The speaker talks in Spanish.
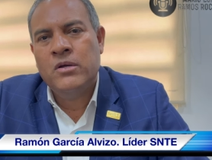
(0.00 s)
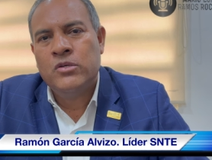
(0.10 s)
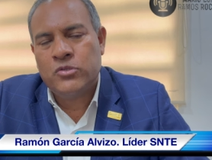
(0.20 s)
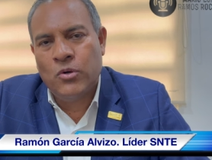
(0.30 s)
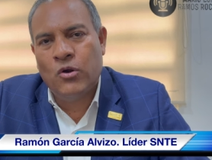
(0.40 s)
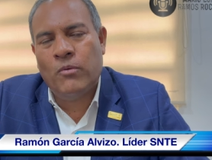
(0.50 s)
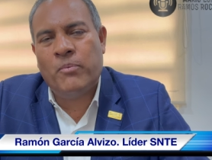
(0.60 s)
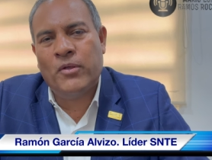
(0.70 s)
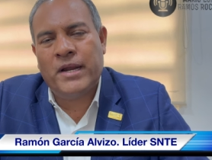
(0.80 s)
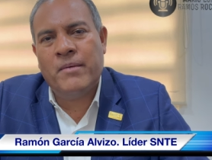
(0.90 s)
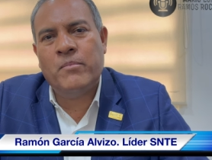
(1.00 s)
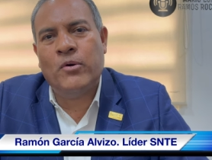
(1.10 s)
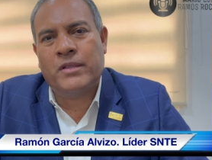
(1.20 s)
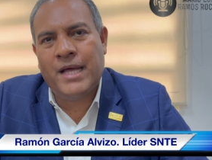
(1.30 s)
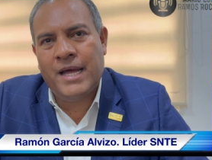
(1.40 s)
Solo podrán
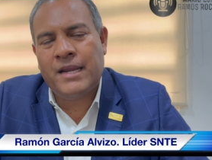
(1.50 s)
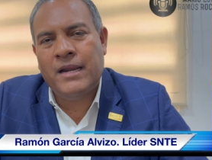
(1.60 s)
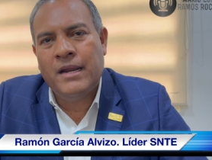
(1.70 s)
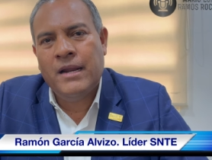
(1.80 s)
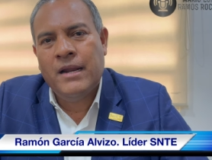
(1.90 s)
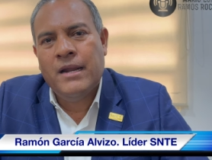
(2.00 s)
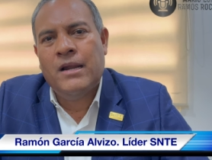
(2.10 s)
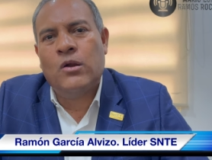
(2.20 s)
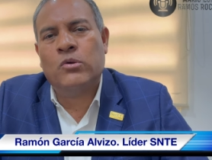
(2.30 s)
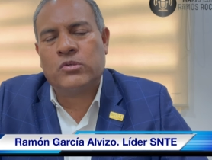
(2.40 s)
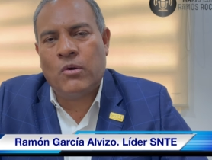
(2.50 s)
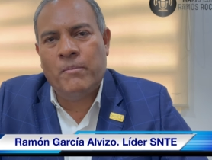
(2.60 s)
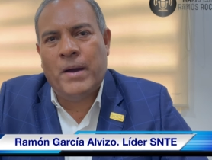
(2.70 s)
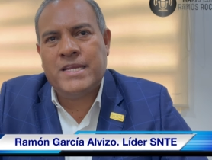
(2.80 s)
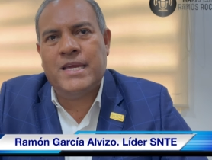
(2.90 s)
votar los
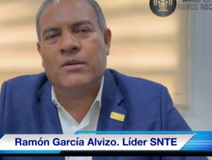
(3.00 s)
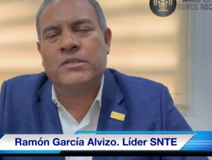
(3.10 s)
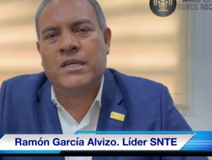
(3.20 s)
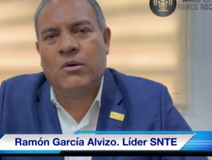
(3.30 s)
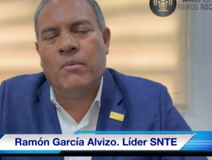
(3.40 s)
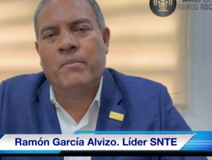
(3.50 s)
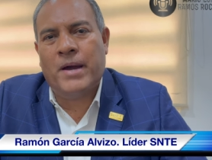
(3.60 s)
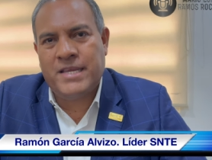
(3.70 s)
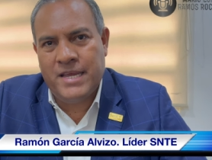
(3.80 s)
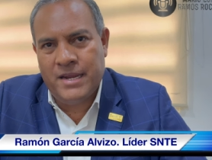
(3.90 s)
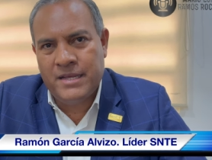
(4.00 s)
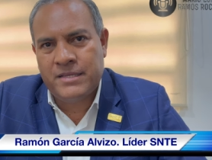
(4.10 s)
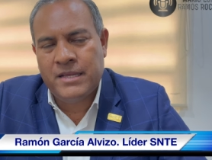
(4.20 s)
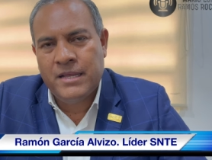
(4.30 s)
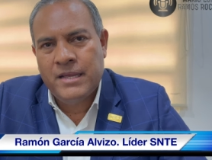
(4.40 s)
compañeros y
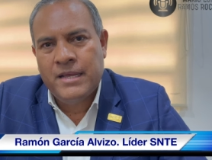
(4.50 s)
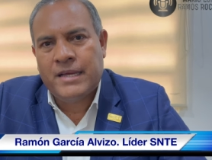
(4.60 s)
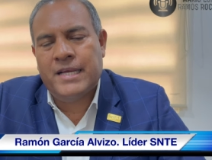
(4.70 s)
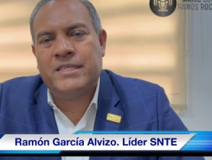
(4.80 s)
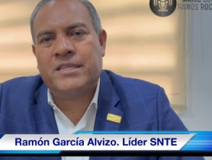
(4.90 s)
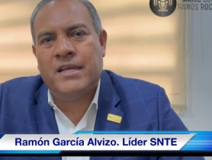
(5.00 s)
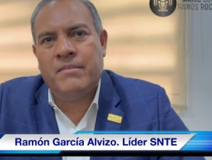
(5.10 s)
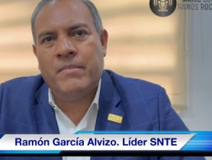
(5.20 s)
compañeras que estén